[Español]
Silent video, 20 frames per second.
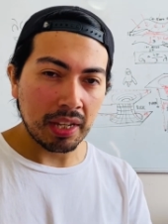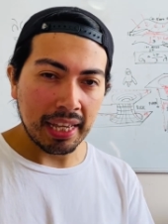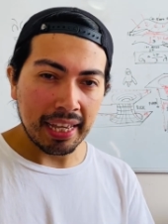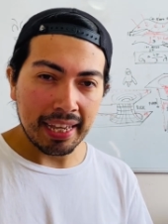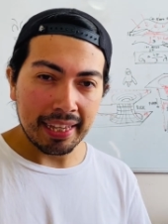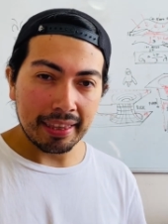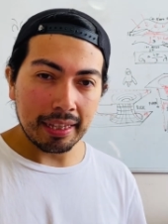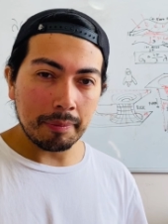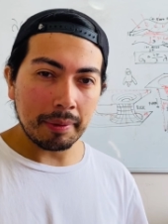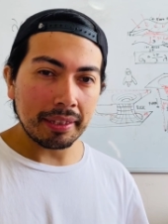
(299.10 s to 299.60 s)

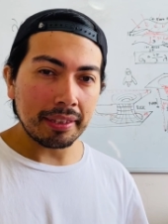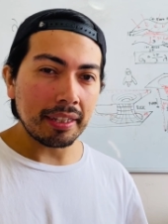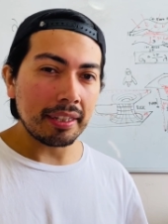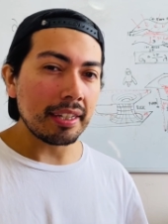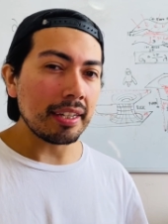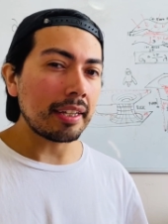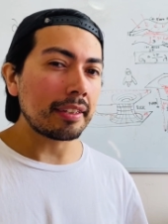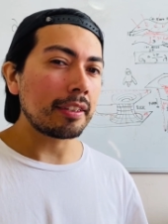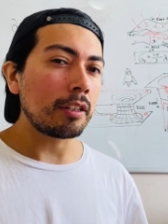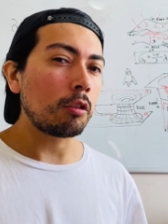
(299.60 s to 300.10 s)

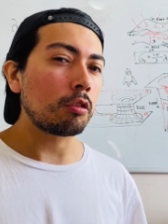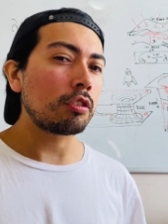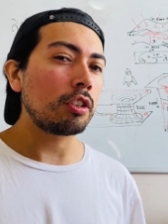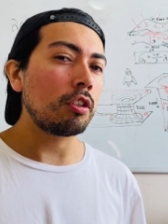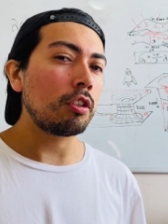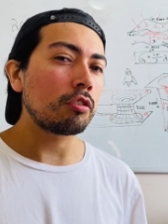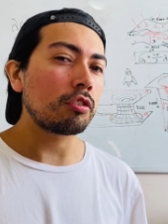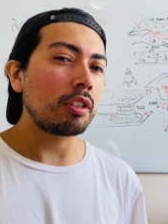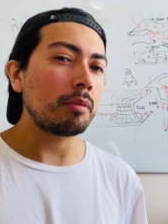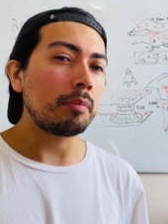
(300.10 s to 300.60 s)
dependerían de los
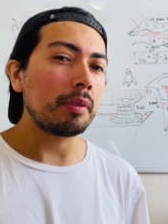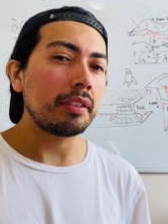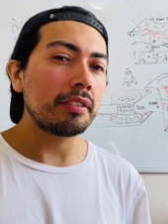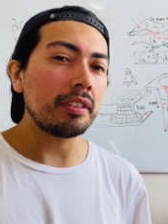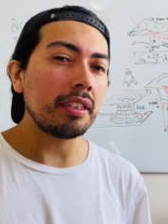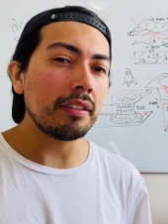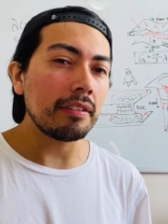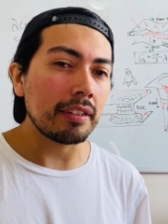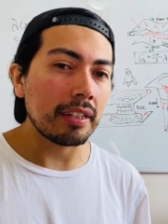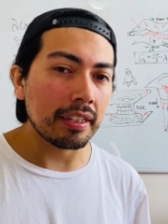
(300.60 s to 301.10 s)
hilos
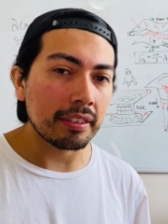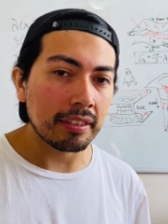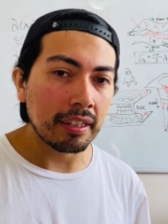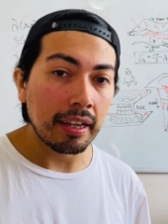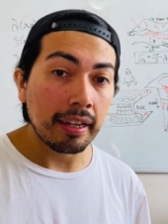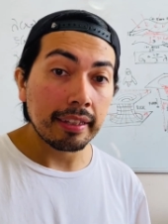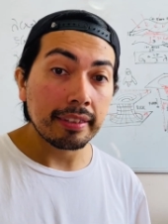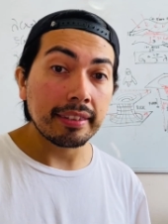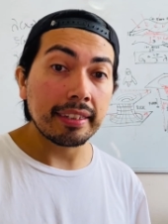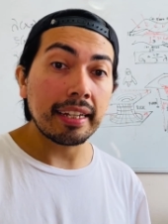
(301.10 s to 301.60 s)
invisibles,
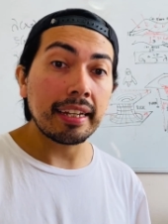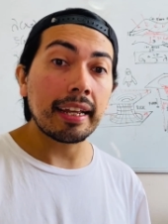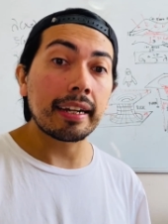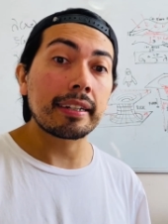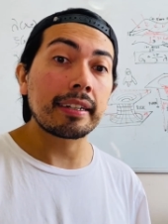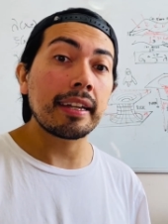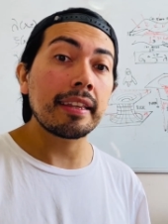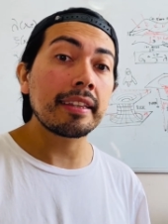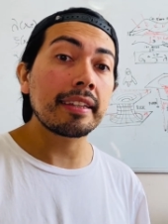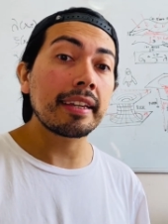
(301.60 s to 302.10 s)
de la
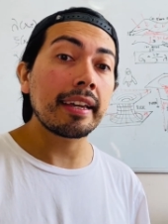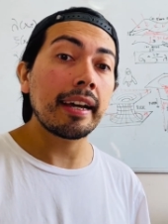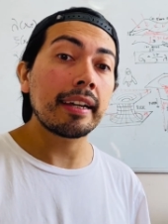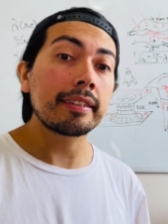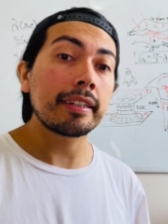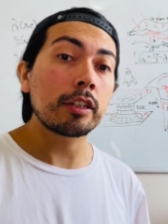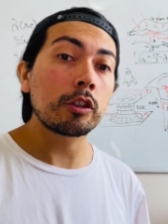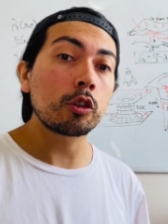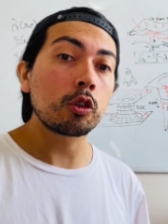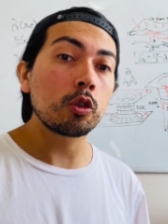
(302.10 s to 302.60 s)
red que
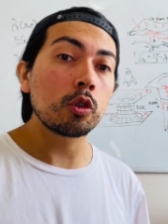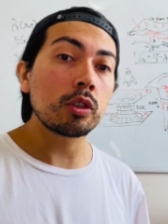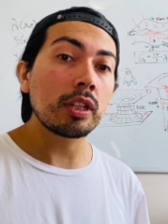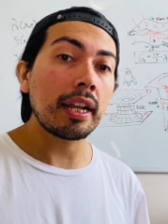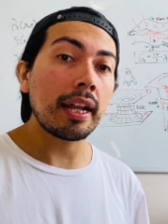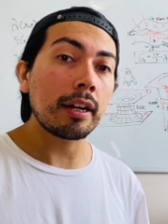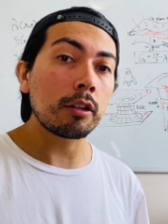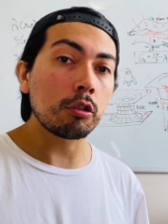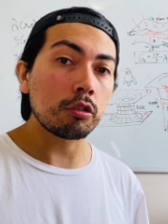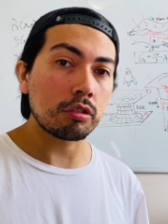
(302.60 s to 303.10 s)
ata todas
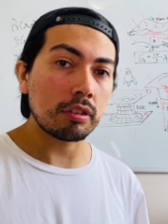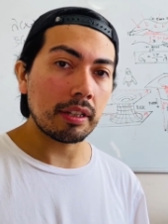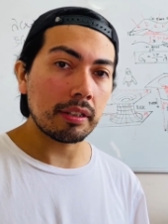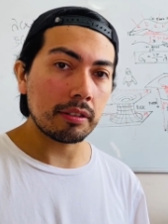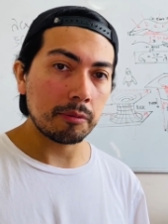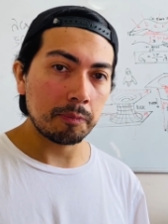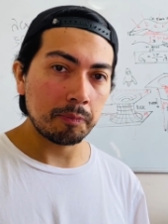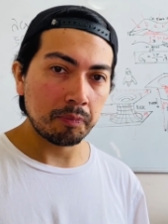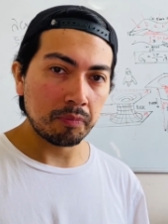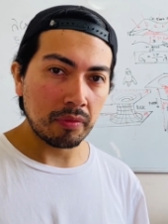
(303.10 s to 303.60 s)
las
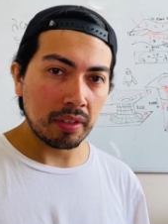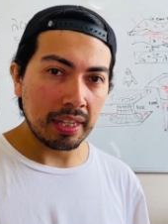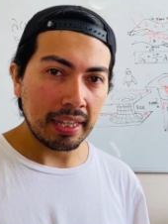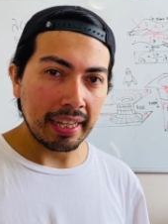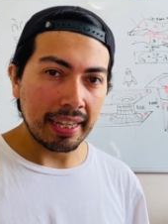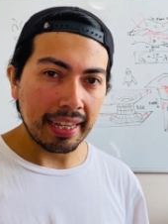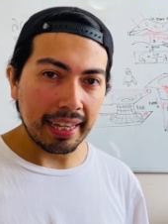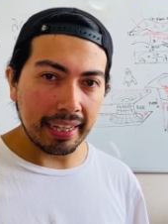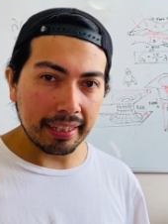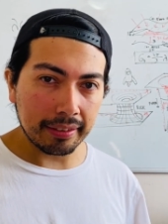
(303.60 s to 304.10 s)
cosas.
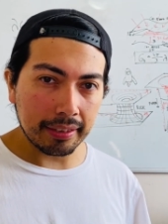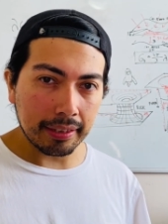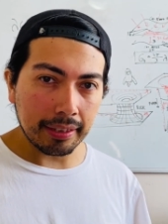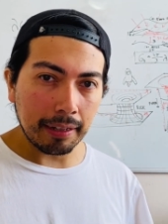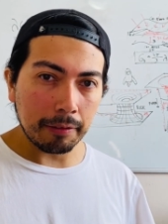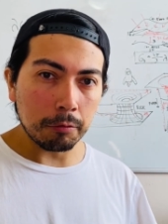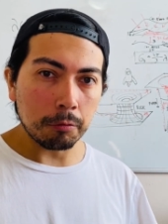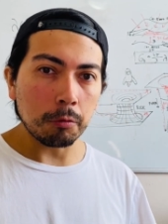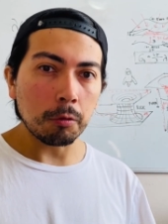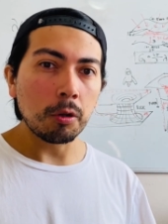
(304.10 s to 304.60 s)
Este
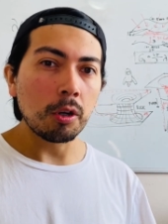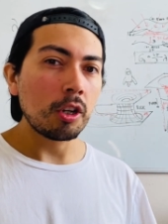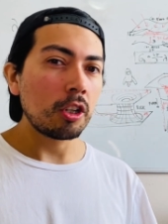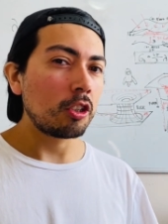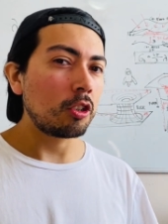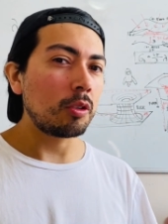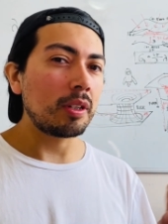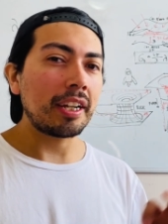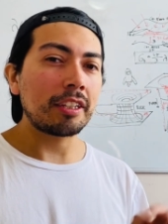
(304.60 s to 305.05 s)
tabú no era